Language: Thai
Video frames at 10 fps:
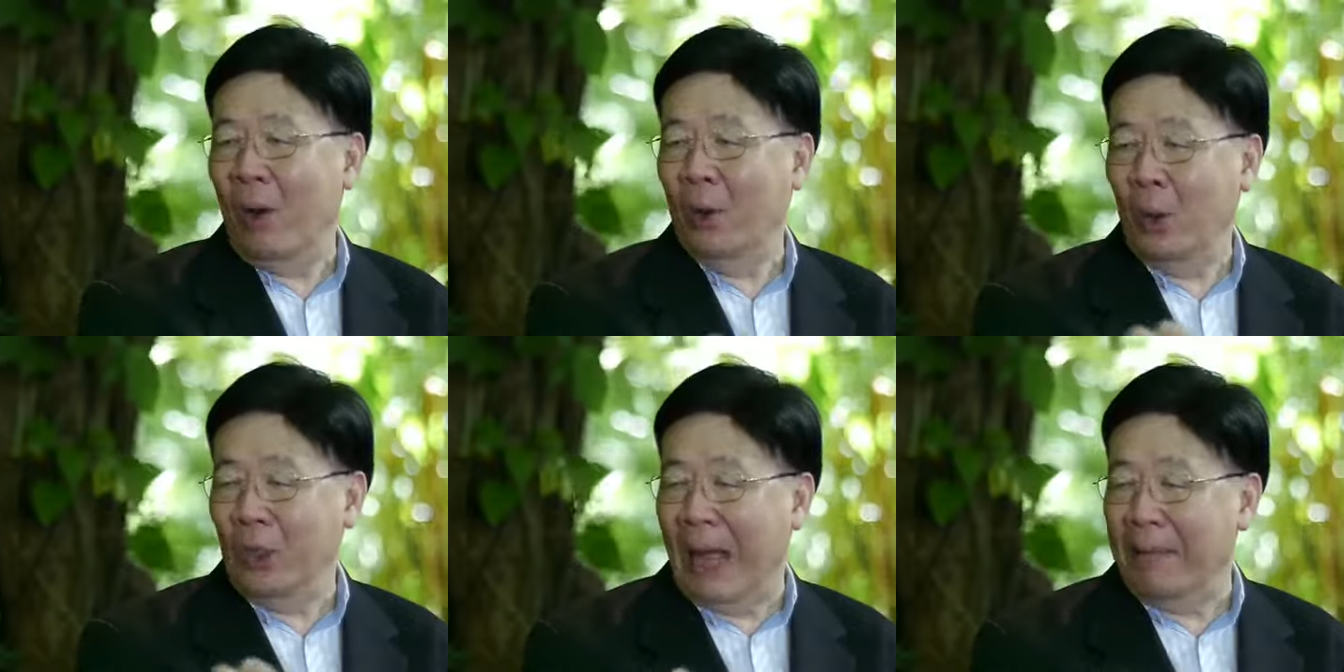รลง
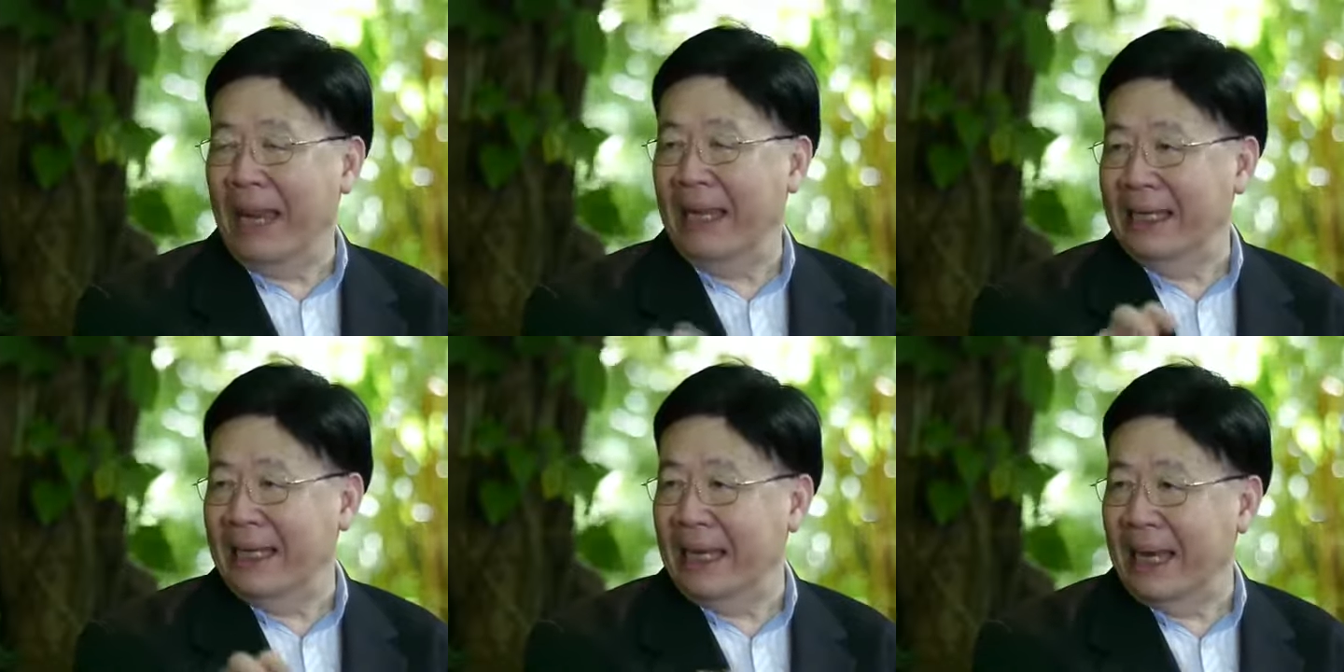ทุนต่างประเทศ
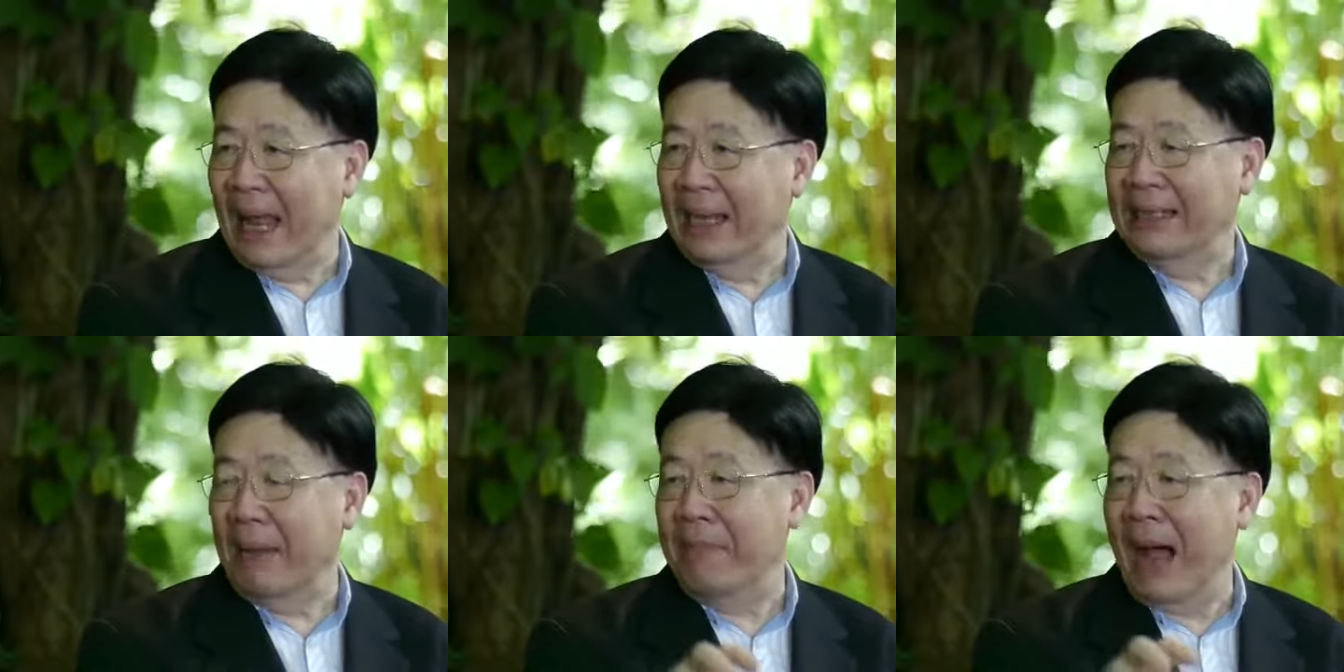ในจีนเนี่ย
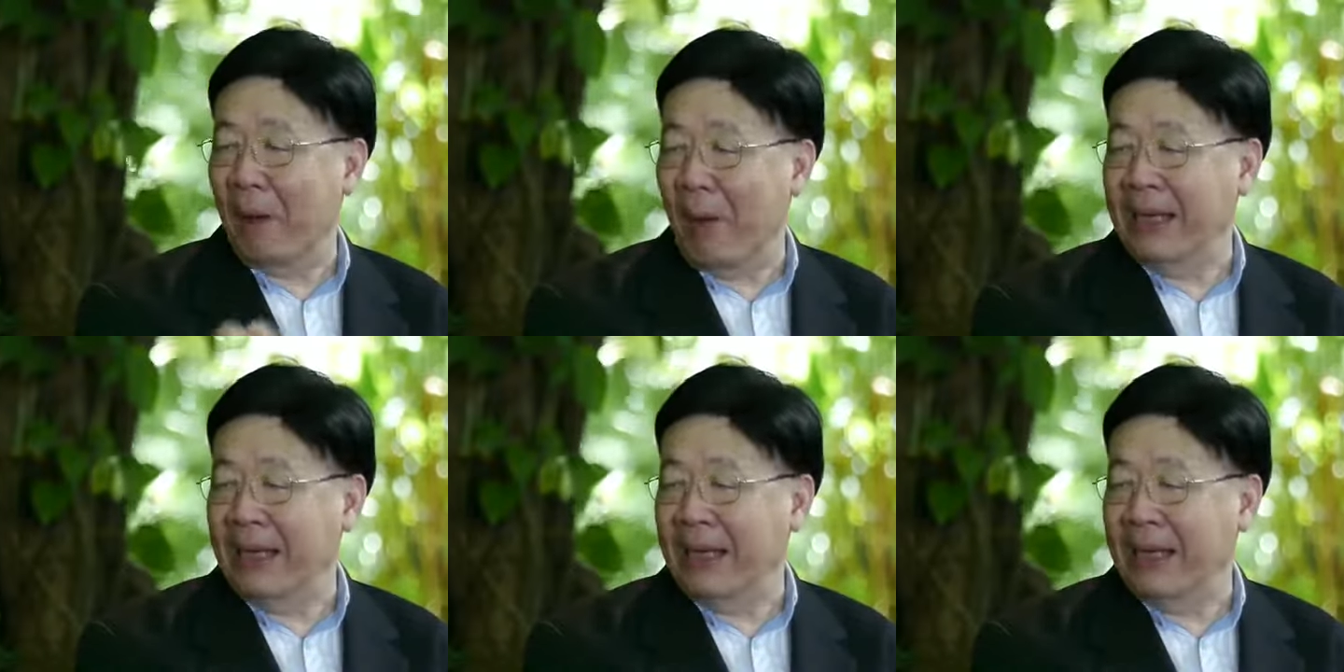จะมากก